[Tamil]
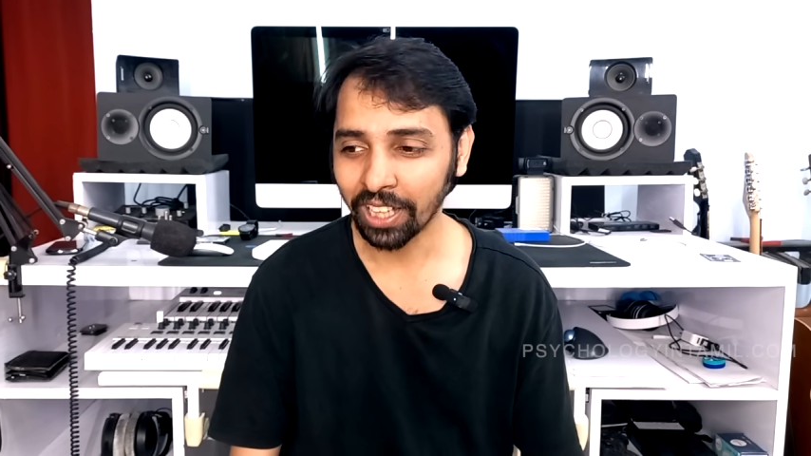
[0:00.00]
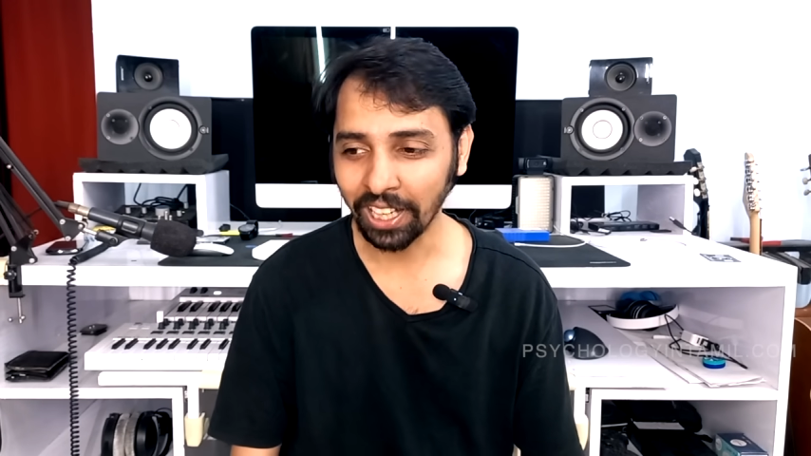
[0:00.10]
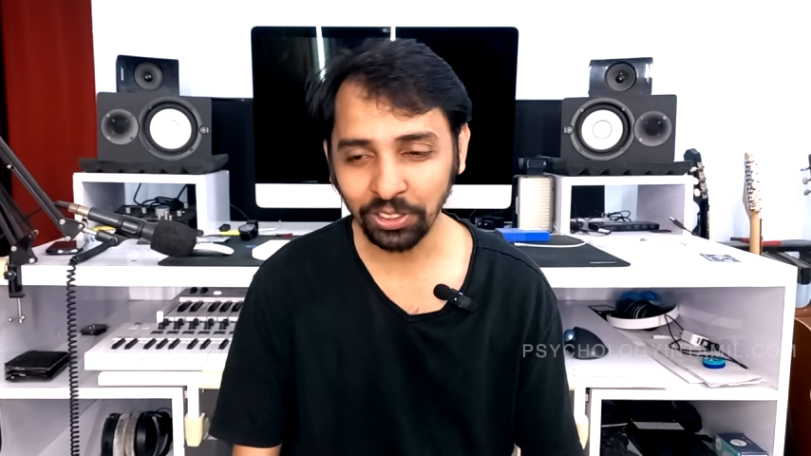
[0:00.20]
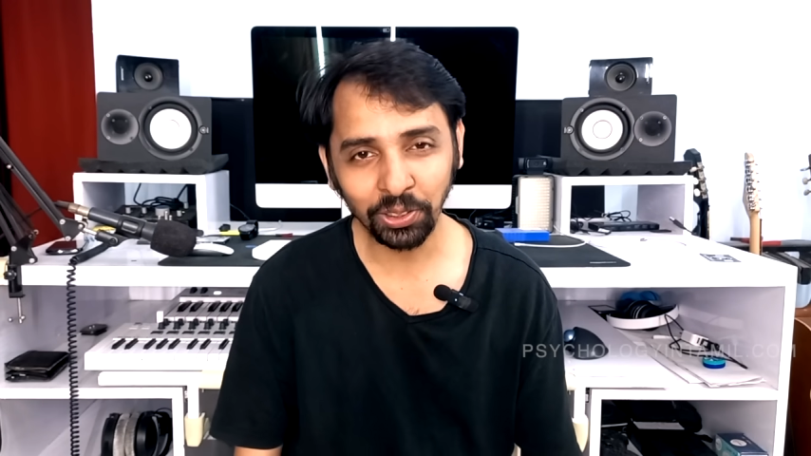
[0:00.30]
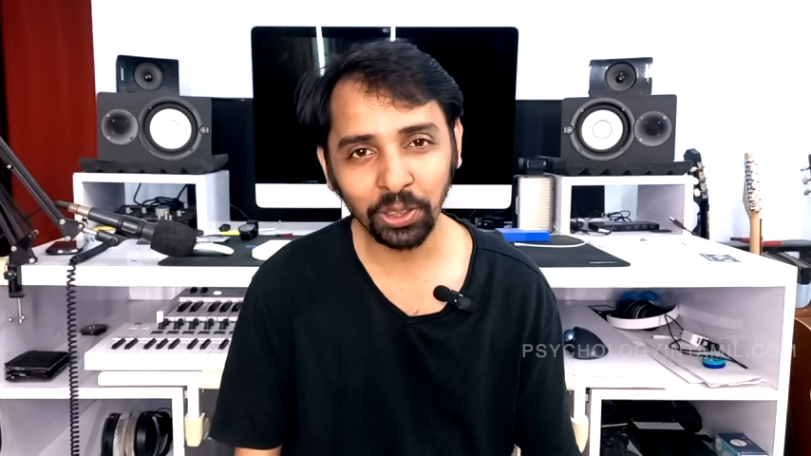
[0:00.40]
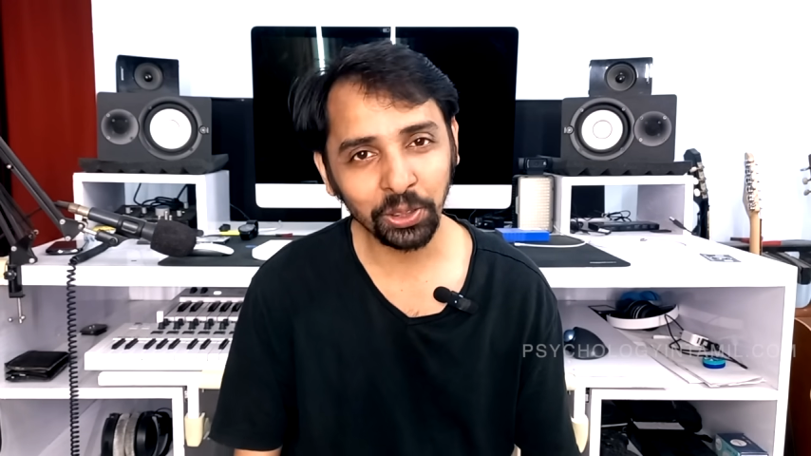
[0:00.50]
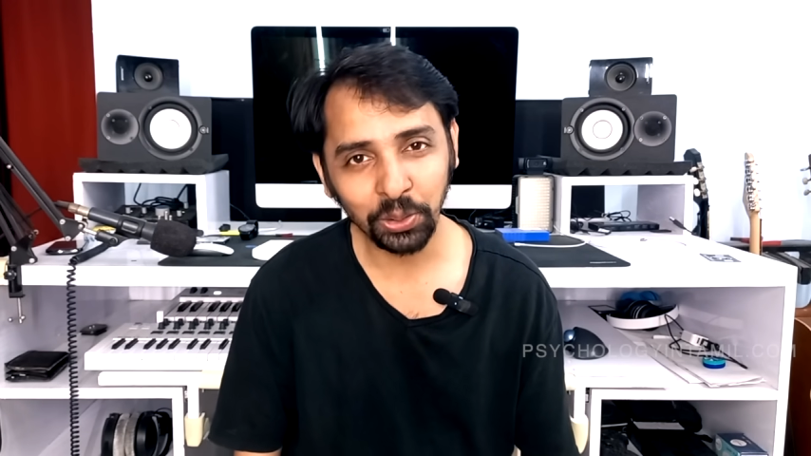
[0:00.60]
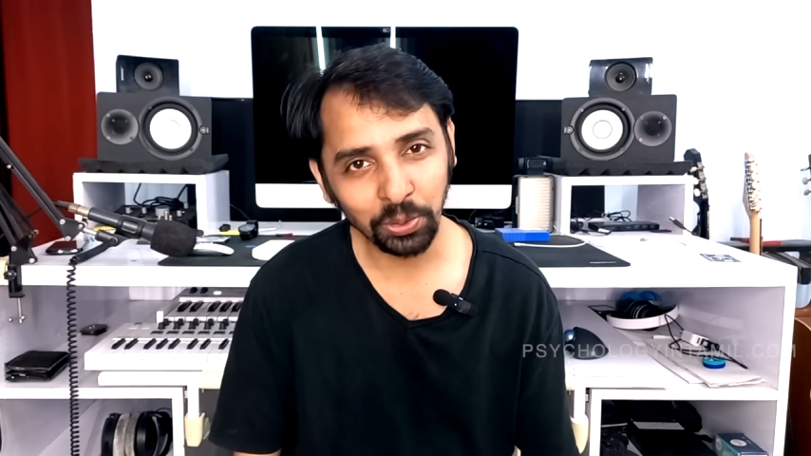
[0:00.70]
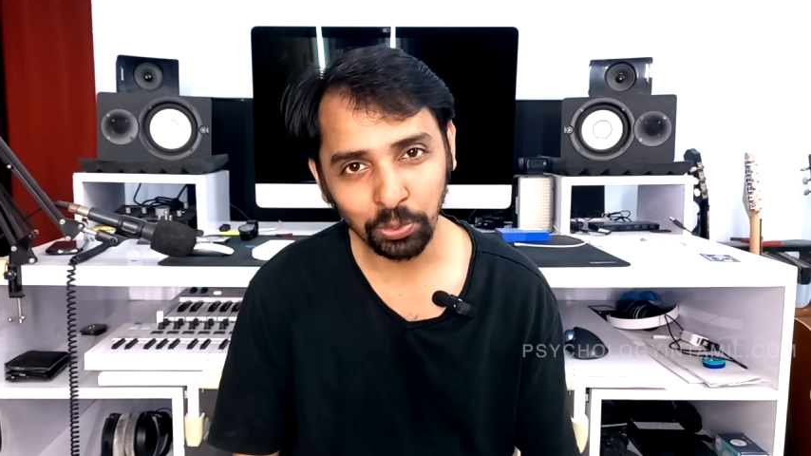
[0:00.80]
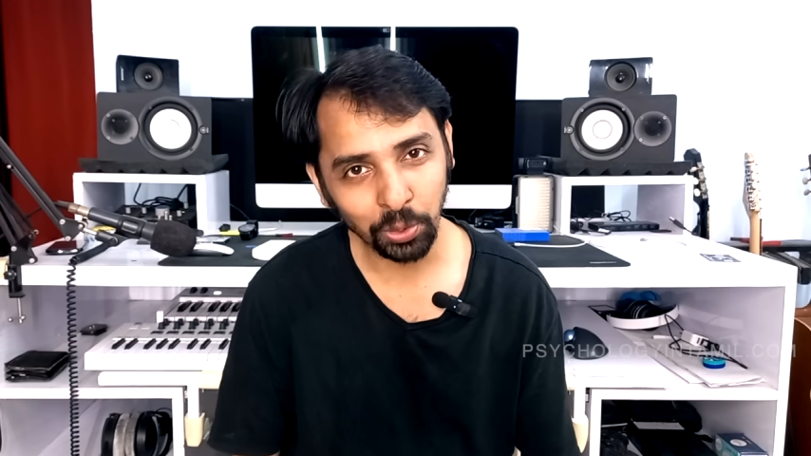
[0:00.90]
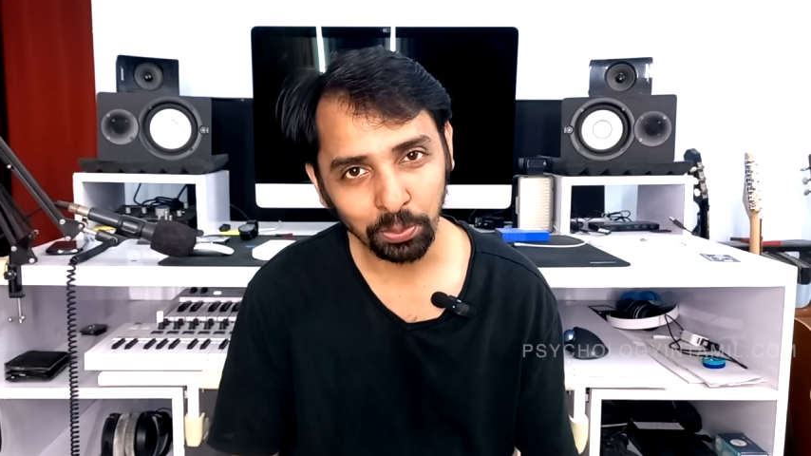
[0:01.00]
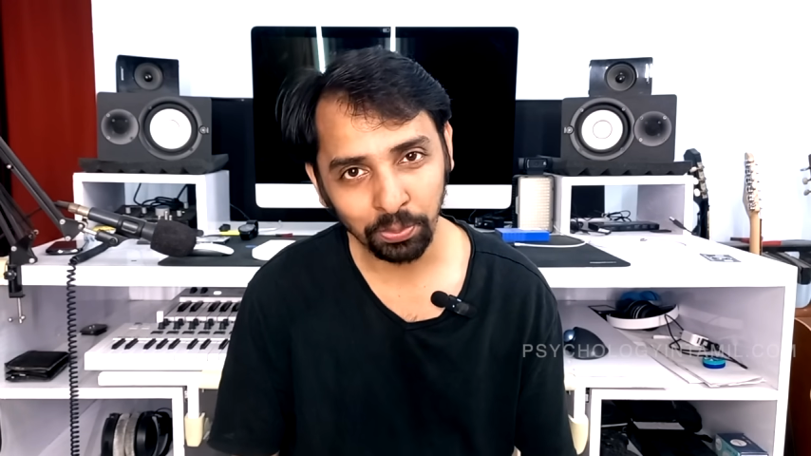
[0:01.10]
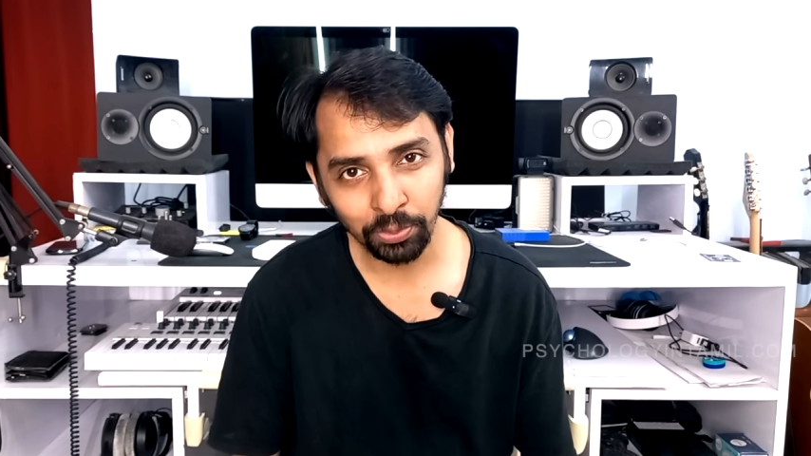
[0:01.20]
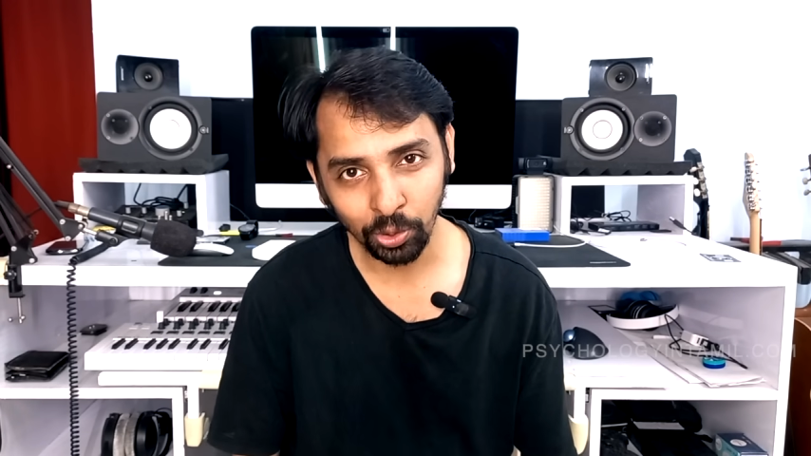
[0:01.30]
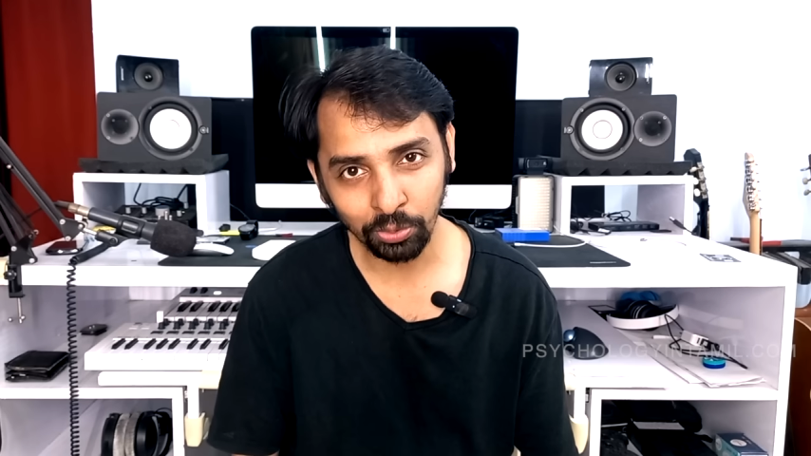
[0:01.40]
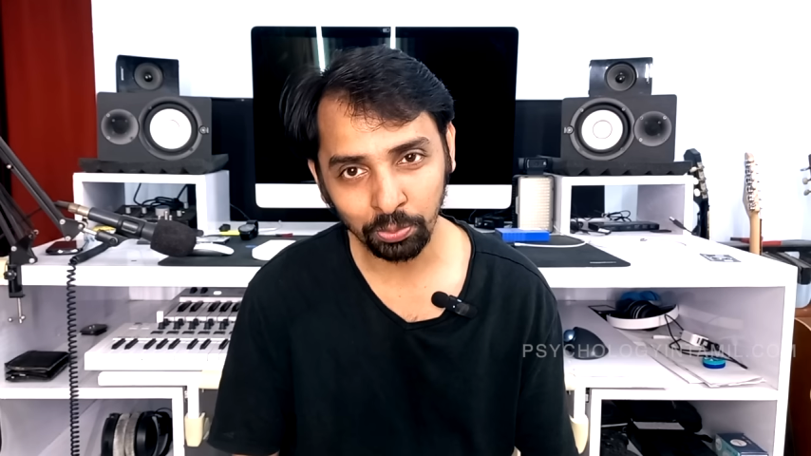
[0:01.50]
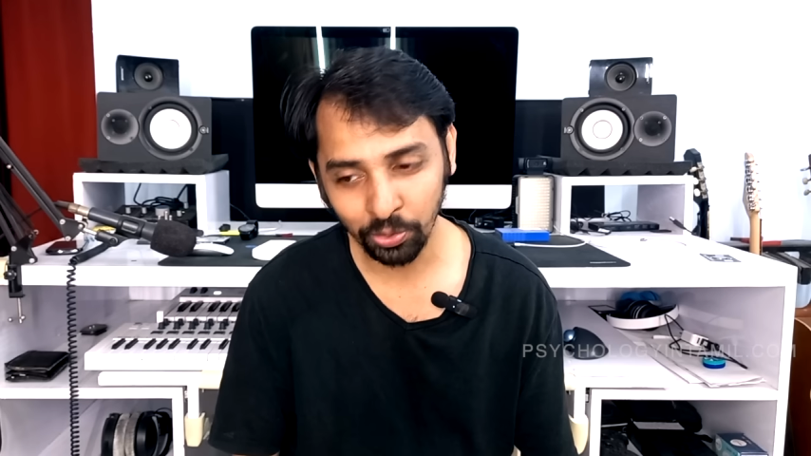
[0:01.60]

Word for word: ஆக்சுவலாக ஒரு ஒரு